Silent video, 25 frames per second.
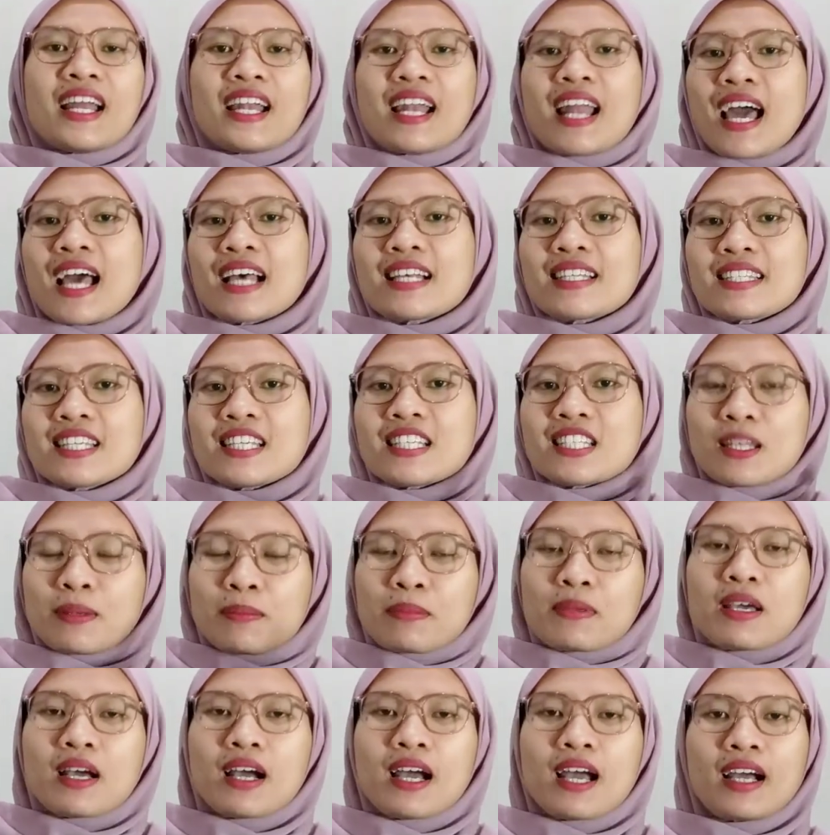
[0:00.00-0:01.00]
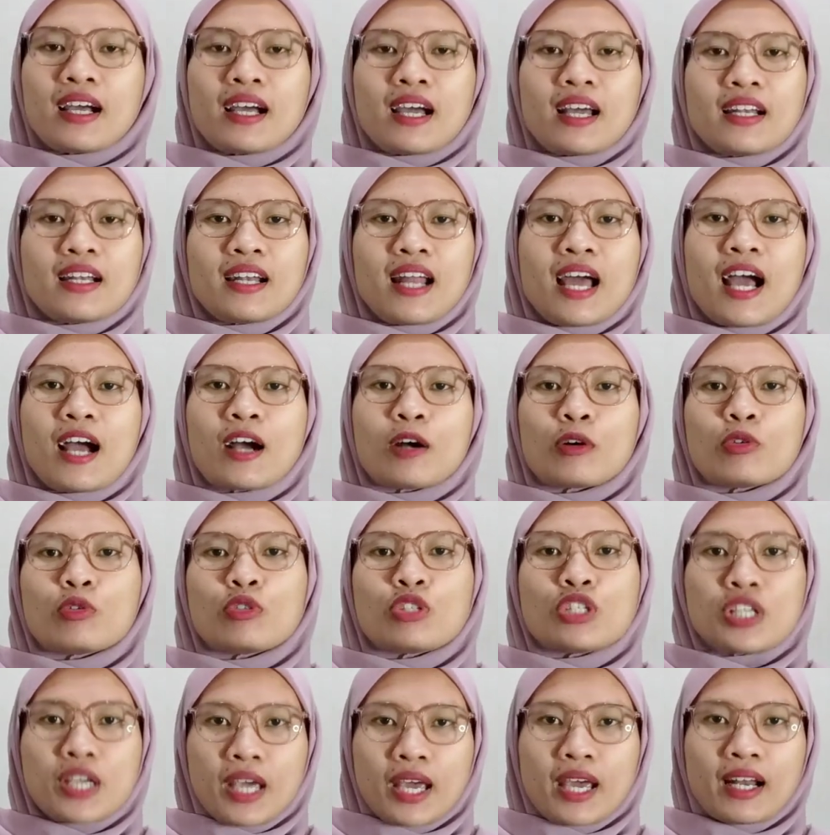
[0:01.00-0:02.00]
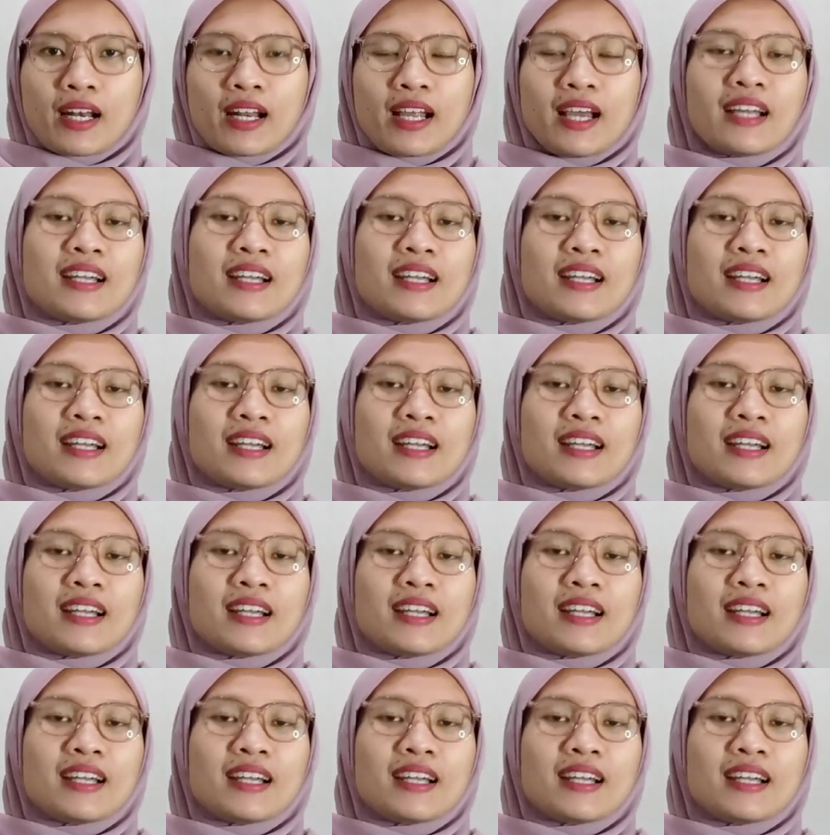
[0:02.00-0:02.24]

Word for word: nah sistem yang akan aku share